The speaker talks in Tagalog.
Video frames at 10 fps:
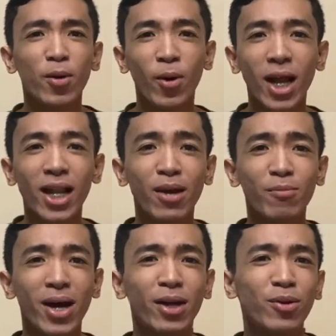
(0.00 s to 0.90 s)
wala lang,
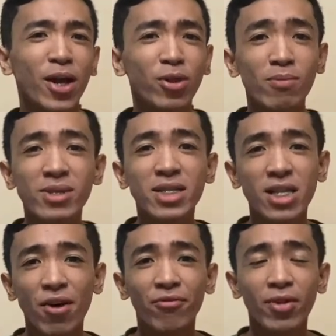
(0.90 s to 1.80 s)
mga random
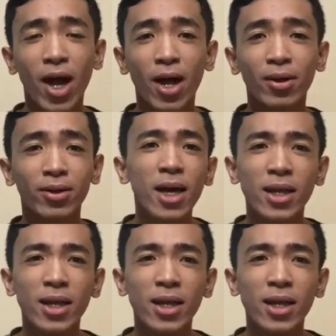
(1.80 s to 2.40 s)
stuff lang